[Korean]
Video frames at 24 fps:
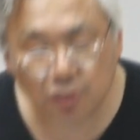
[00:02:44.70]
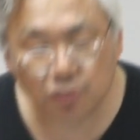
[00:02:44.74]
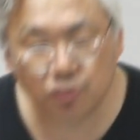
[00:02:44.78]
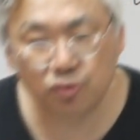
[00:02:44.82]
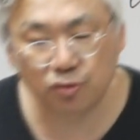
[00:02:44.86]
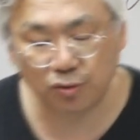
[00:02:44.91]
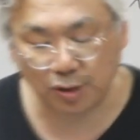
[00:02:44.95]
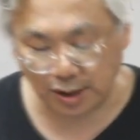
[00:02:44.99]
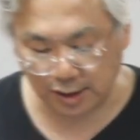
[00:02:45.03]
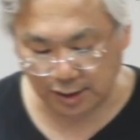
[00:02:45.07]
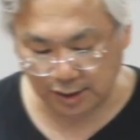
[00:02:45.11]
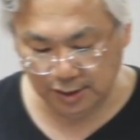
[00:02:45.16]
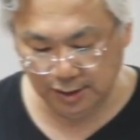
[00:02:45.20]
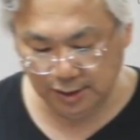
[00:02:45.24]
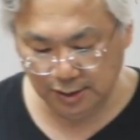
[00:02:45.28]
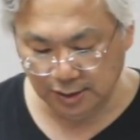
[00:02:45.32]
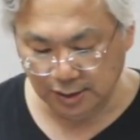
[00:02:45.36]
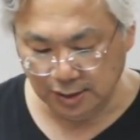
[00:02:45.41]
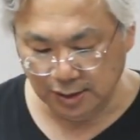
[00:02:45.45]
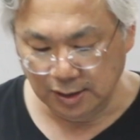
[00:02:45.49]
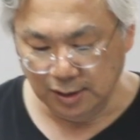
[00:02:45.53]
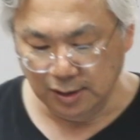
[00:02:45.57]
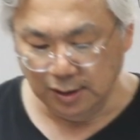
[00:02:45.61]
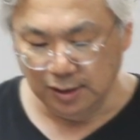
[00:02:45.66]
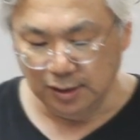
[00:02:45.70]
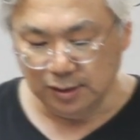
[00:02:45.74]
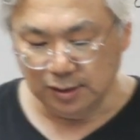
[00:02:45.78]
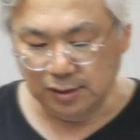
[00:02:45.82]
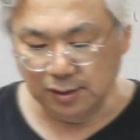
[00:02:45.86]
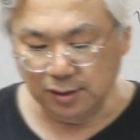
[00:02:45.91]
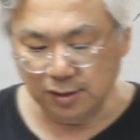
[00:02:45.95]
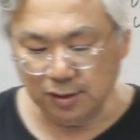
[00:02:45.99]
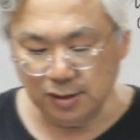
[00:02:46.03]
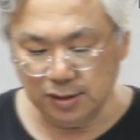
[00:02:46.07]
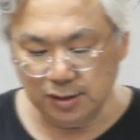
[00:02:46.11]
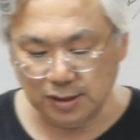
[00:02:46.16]
질 줄 아는
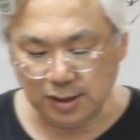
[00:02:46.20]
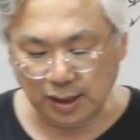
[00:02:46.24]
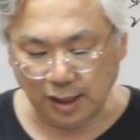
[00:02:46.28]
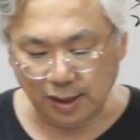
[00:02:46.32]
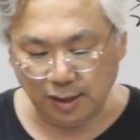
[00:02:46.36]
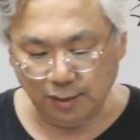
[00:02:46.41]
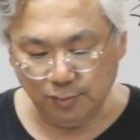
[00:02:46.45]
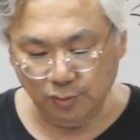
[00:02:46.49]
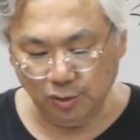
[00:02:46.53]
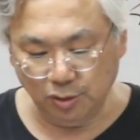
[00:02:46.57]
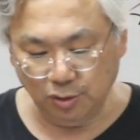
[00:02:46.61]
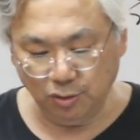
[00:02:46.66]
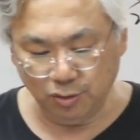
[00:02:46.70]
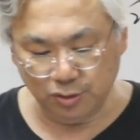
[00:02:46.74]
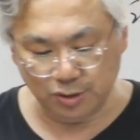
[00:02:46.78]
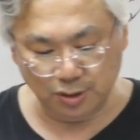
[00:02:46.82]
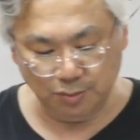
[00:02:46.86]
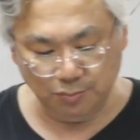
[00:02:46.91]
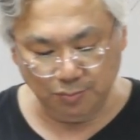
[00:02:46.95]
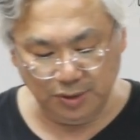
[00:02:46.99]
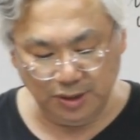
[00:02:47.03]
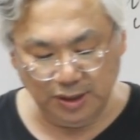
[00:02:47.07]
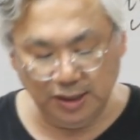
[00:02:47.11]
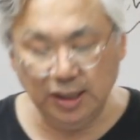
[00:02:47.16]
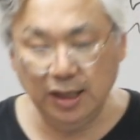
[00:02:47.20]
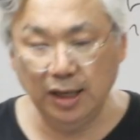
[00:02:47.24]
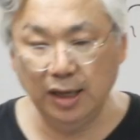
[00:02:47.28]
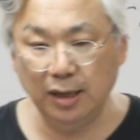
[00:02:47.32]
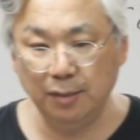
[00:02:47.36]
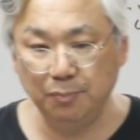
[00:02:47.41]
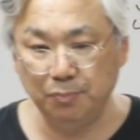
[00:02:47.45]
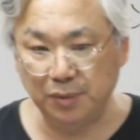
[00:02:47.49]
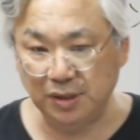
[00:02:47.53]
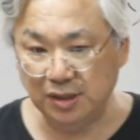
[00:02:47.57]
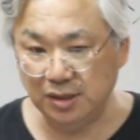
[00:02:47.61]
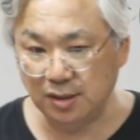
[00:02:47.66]
그런 사람들로서
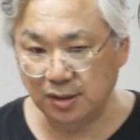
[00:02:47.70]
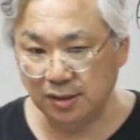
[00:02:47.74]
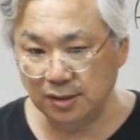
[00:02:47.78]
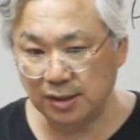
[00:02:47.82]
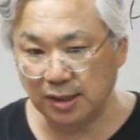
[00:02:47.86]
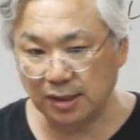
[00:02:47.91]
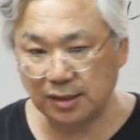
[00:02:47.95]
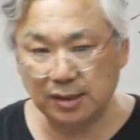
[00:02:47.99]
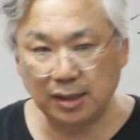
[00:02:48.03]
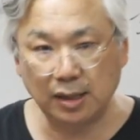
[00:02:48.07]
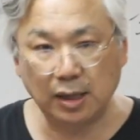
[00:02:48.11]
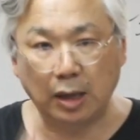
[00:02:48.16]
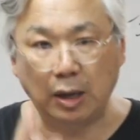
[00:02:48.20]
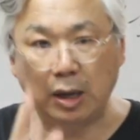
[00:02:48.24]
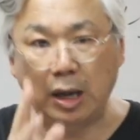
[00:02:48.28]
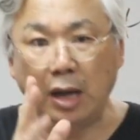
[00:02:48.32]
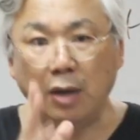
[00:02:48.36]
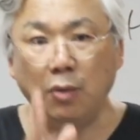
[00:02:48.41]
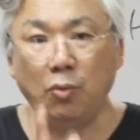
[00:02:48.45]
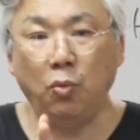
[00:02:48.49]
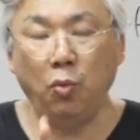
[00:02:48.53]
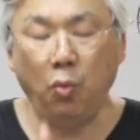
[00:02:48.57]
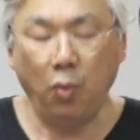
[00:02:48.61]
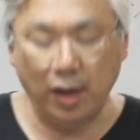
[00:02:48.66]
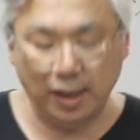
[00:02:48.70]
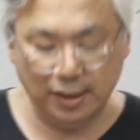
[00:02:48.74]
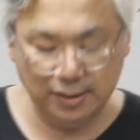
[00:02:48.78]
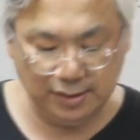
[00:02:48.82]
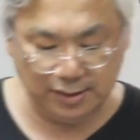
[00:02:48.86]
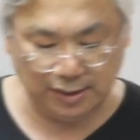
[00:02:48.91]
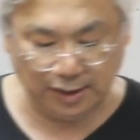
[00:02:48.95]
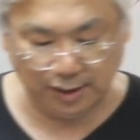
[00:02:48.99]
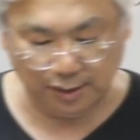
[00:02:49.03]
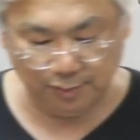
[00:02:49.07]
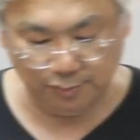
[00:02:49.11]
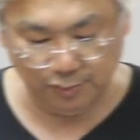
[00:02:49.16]
미래의 비전 자체가
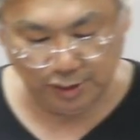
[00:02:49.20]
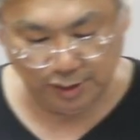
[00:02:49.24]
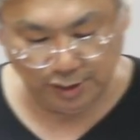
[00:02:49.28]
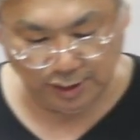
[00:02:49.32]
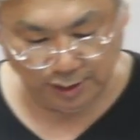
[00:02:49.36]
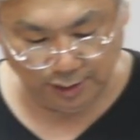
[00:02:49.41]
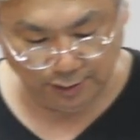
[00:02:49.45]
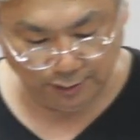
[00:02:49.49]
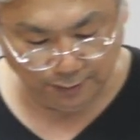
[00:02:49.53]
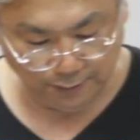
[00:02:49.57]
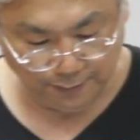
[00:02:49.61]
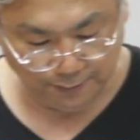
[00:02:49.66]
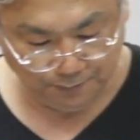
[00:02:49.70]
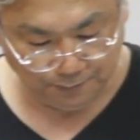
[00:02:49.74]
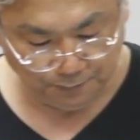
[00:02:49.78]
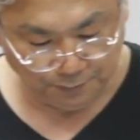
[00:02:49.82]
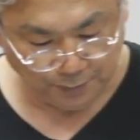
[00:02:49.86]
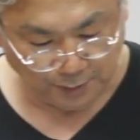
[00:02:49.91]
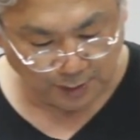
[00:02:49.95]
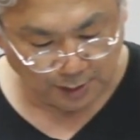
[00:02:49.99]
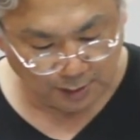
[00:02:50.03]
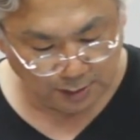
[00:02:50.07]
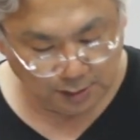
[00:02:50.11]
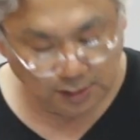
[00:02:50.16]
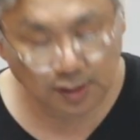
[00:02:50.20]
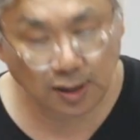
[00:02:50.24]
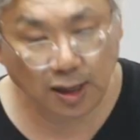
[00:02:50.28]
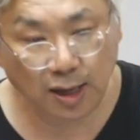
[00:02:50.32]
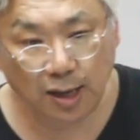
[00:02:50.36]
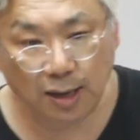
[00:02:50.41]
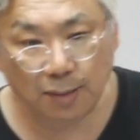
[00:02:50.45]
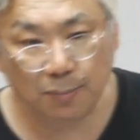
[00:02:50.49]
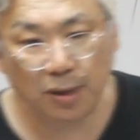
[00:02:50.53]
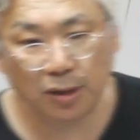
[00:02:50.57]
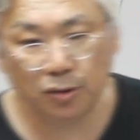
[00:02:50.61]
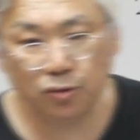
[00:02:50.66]
확고한 사람들이에요.
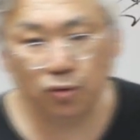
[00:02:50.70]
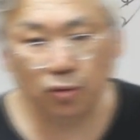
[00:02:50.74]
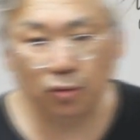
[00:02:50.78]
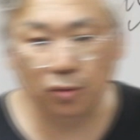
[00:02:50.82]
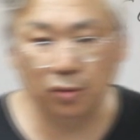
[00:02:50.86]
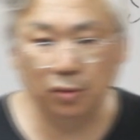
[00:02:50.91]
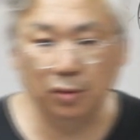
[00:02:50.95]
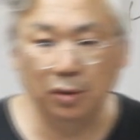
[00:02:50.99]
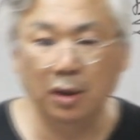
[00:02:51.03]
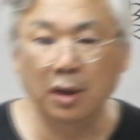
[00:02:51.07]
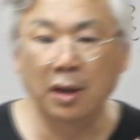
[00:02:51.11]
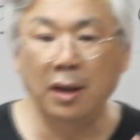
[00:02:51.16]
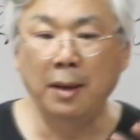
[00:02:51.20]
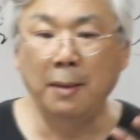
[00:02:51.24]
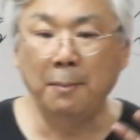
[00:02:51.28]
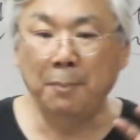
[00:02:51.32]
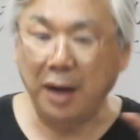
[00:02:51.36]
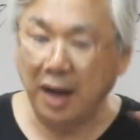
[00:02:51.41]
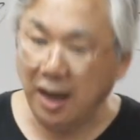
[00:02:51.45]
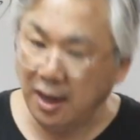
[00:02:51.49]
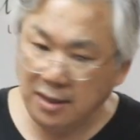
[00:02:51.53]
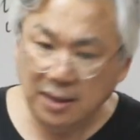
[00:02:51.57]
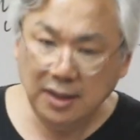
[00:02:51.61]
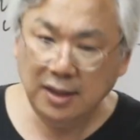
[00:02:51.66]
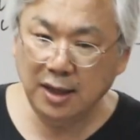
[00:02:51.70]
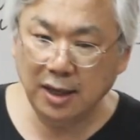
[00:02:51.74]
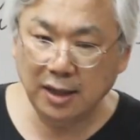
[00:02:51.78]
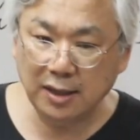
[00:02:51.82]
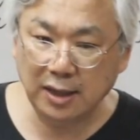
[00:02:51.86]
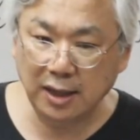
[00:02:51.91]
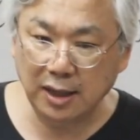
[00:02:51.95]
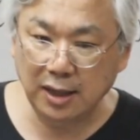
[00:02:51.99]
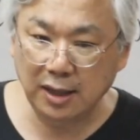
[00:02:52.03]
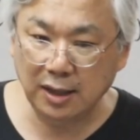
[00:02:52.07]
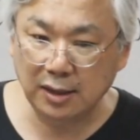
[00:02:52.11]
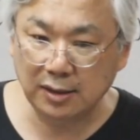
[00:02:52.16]
그러나 아마추어는
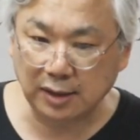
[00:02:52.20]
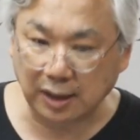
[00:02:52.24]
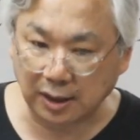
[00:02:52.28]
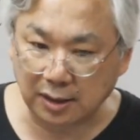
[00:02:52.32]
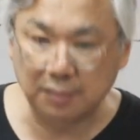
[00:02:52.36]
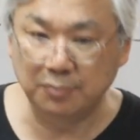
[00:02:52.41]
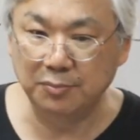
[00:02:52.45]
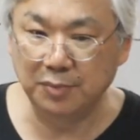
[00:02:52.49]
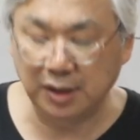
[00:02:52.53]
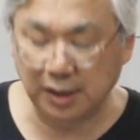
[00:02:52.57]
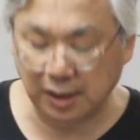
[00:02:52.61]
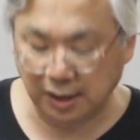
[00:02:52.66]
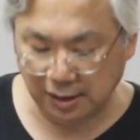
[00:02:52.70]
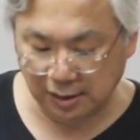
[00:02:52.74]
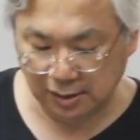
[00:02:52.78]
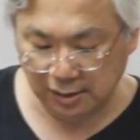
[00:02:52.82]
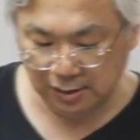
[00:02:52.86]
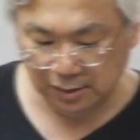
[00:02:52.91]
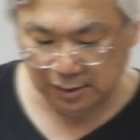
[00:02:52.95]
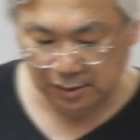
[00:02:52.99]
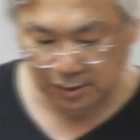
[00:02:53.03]
판이하게 다릅니다.